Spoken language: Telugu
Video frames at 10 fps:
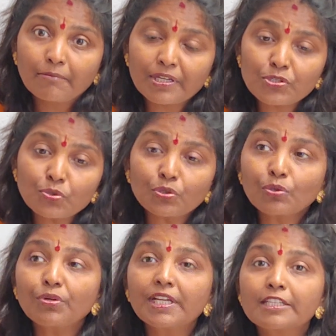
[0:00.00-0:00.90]
మన చుట్టూ
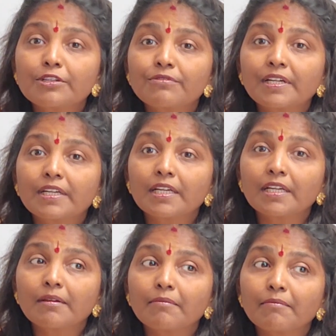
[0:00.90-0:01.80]
ఉండేటటువంటి
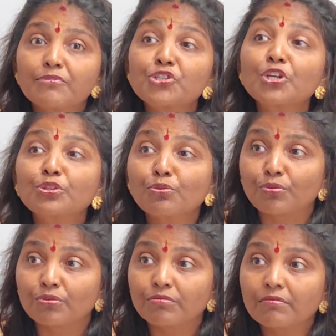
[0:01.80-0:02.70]

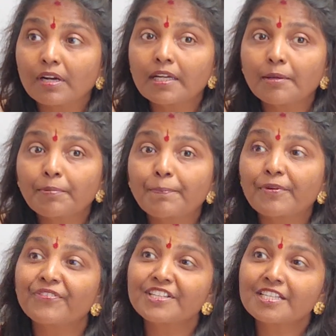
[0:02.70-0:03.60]
శత్రువులు అంటే ఇప్పుడు
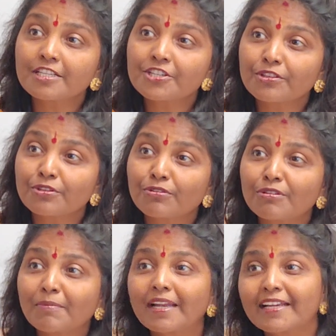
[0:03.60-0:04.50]
ప్రొఫెషనల్
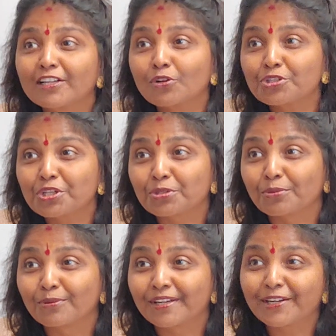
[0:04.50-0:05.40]
శత్రువులు మన ఇంట్లో
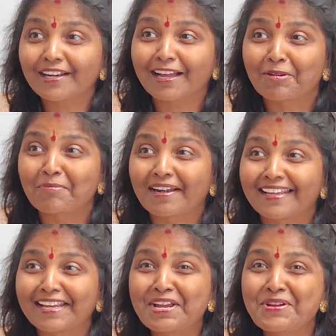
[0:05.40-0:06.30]
శత్రువులు రెండు రకాలు
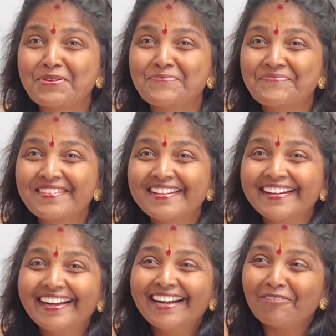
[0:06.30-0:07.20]
మళ్ళీ
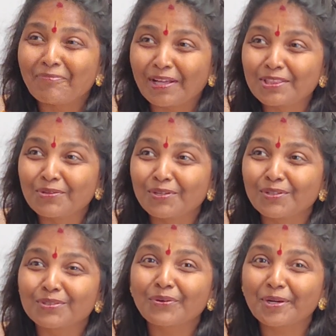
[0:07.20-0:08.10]

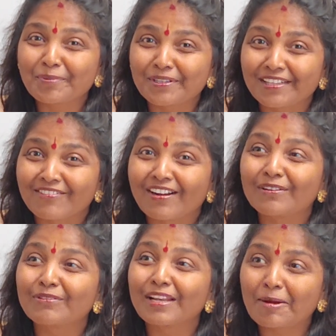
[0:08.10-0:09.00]
బంధువులు తోడబుట్టిన
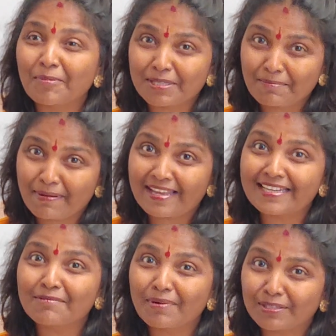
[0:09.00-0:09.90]
వాళ్ళు లేకపోతే
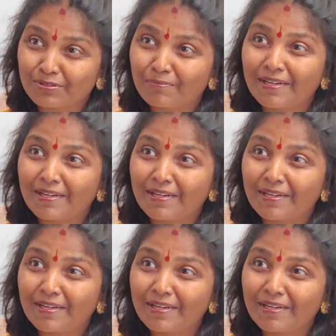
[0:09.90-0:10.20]
భార్యకు భర్త